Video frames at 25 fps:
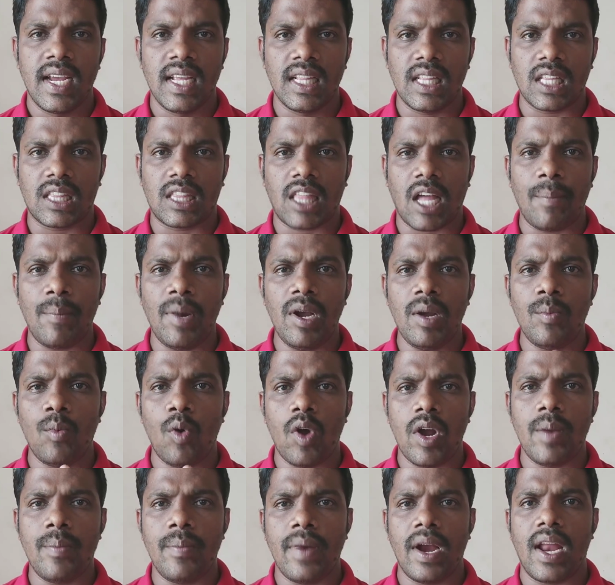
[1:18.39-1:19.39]
இந்த தமிழ்
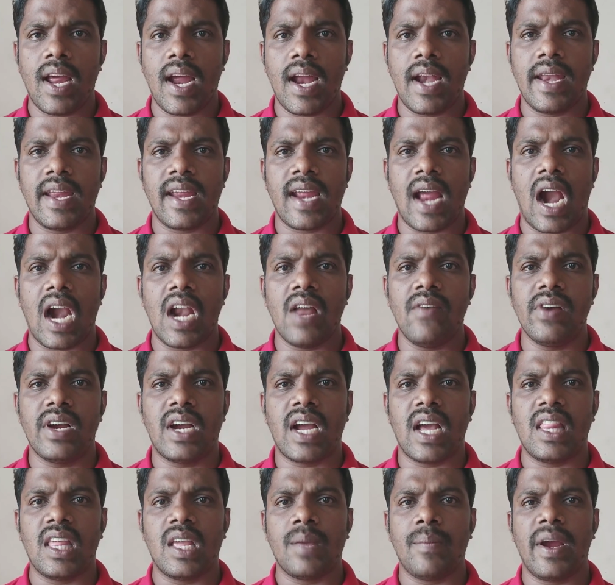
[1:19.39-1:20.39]
மொழி மேலே நீங்கள்
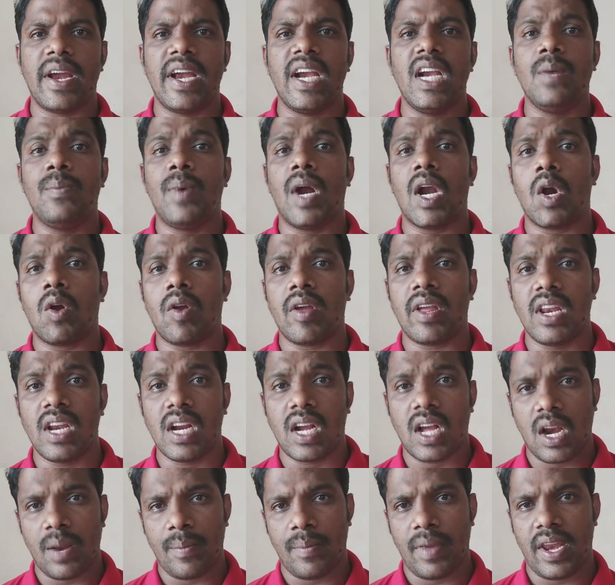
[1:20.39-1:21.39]
அளவுக்கு அதிகமாக ஈடுபாடோடு
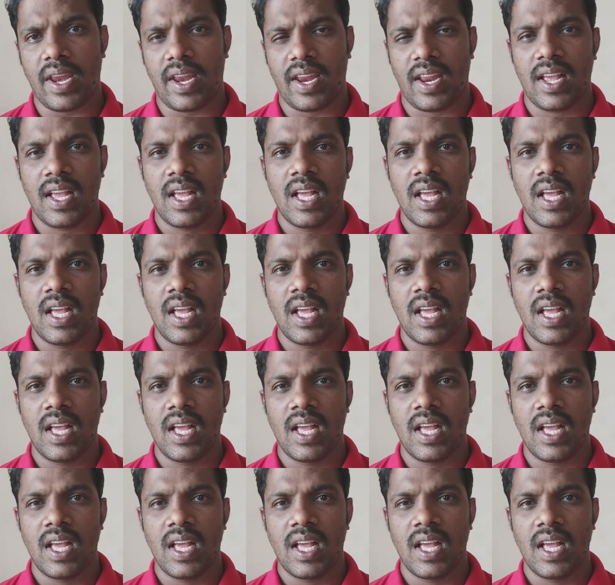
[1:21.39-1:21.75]
இருக்கிற மாதிரி